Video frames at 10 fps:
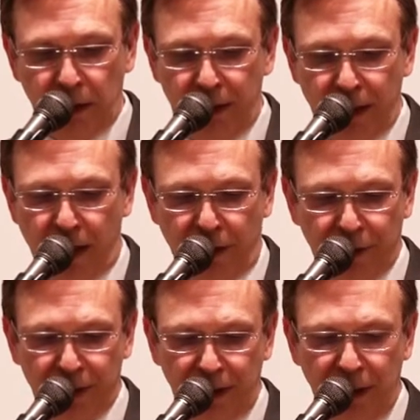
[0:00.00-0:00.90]

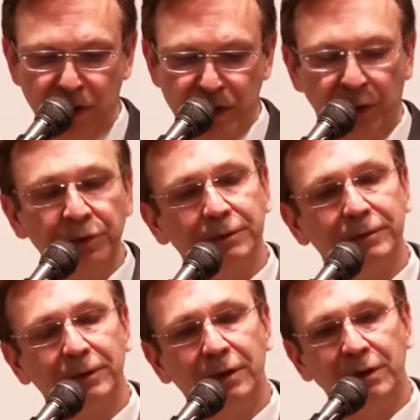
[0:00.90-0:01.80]
Car ils ont
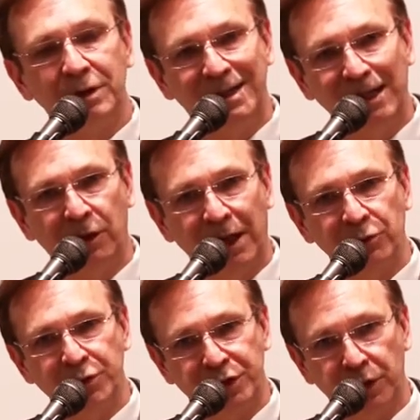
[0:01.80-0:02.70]
tiré
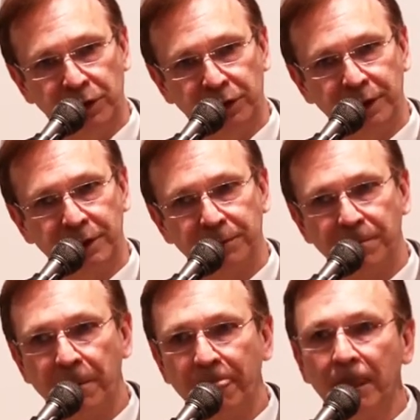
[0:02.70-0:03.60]
au sort
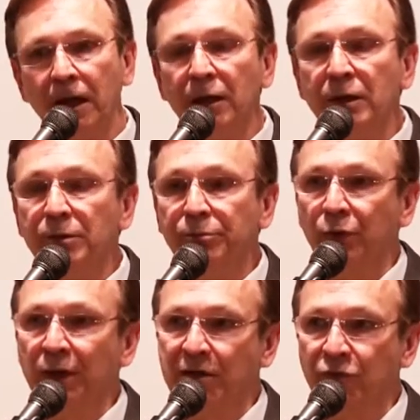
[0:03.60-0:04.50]

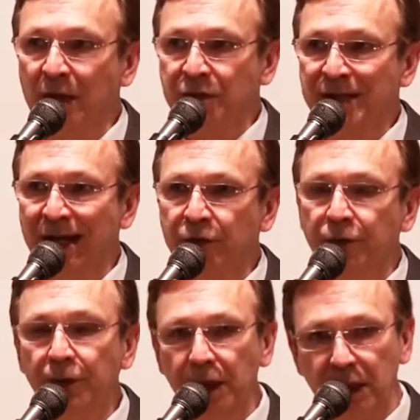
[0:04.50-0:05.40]
pour avoir sa
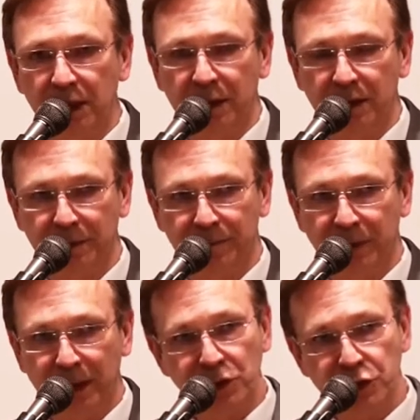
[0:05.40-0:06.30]
tunique,
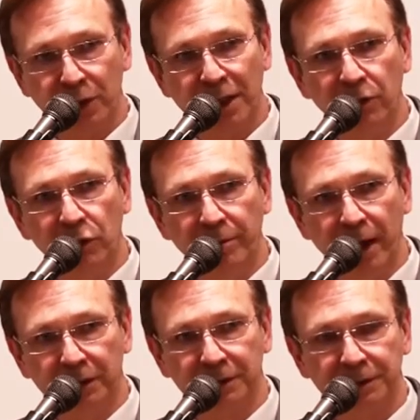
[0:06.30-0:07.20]
les soldats
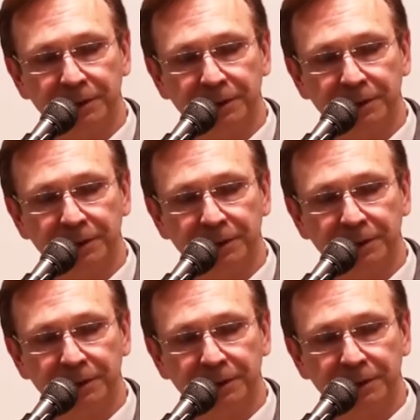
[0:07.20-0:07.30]
romains.